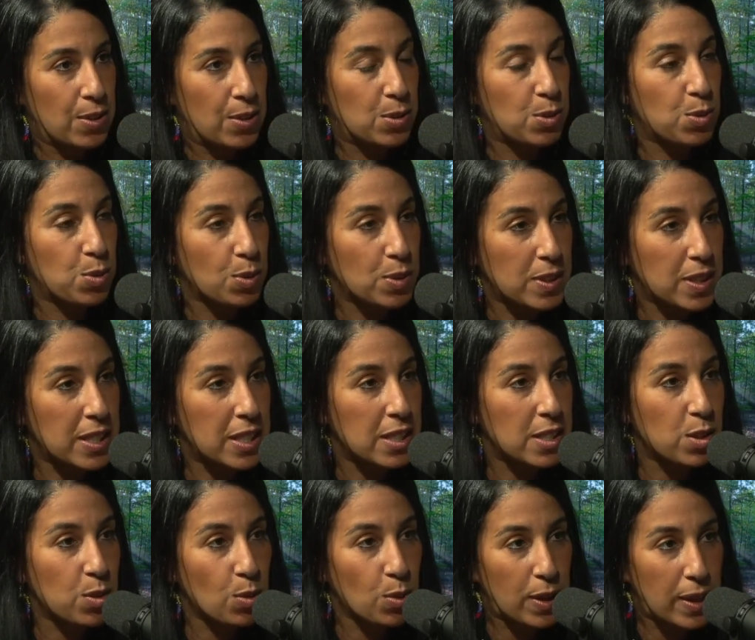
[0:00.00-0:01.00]
sur ces
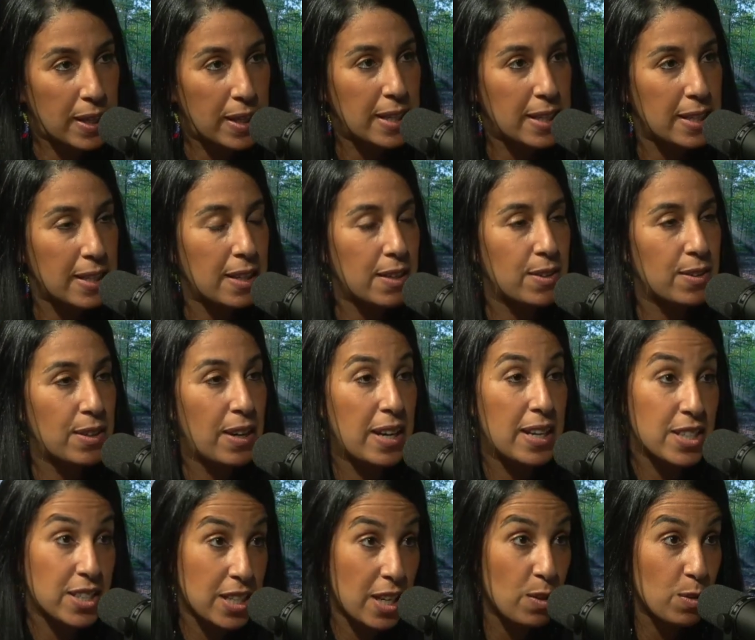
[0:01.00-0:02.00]
questions-là à
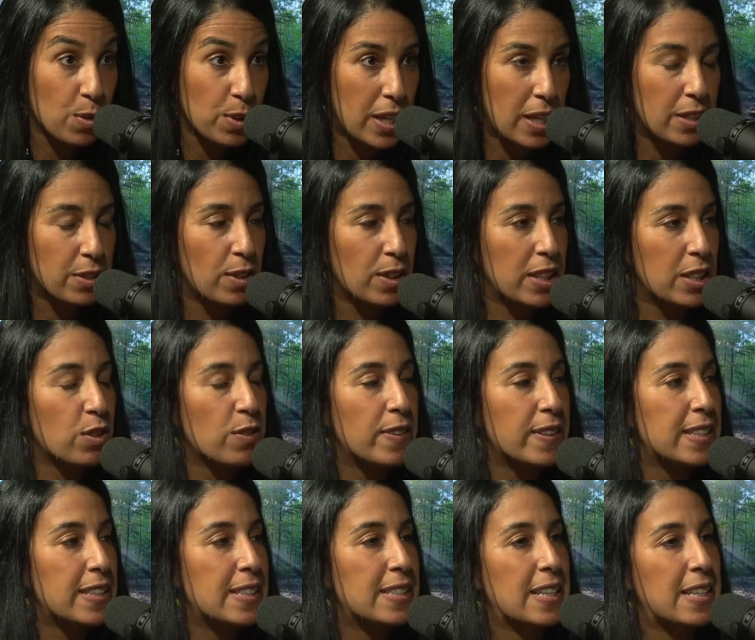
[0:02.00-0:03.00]
échelle locale dans le
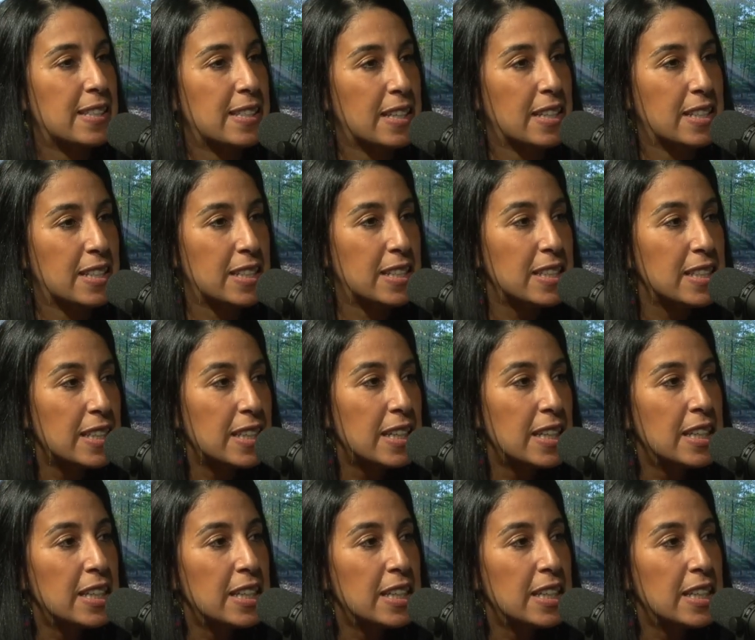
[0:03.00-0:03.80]
95 à Cergy.